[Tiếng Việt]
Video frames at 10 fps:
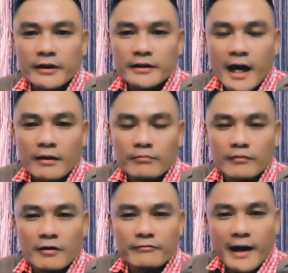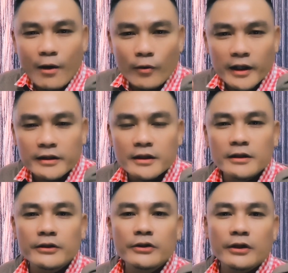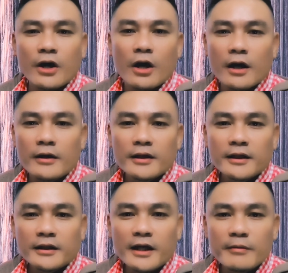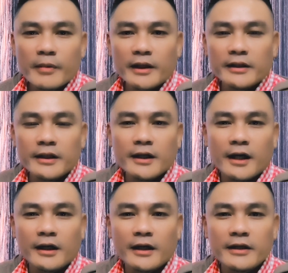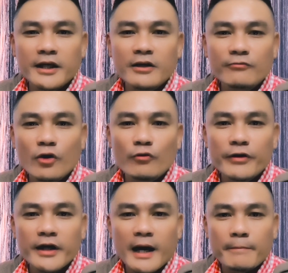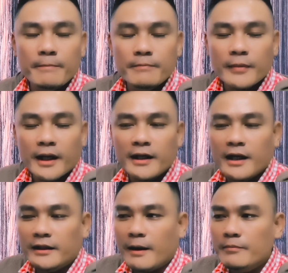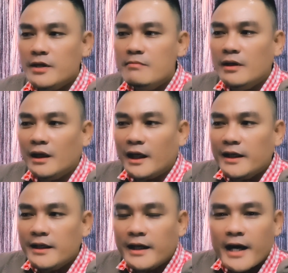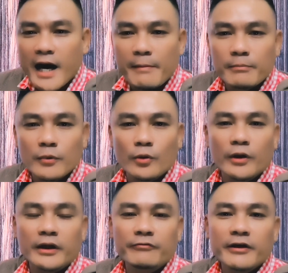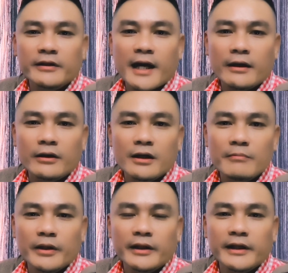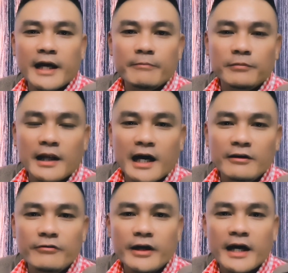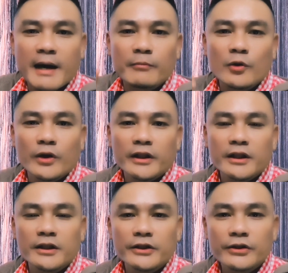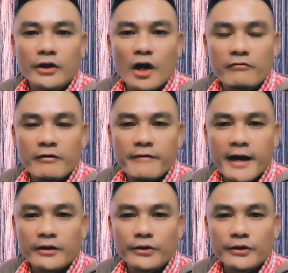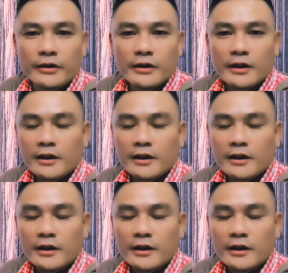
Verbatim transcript: viết tắt mà vào cái từ trước đó thì mình chỉ cần á, nhìn vô phiên âm, hay là thậm chí mình lấy cái âm của cái viết tắt đó, đó mình ghép lại với cái âm của cái từ trước đó và phát thôi.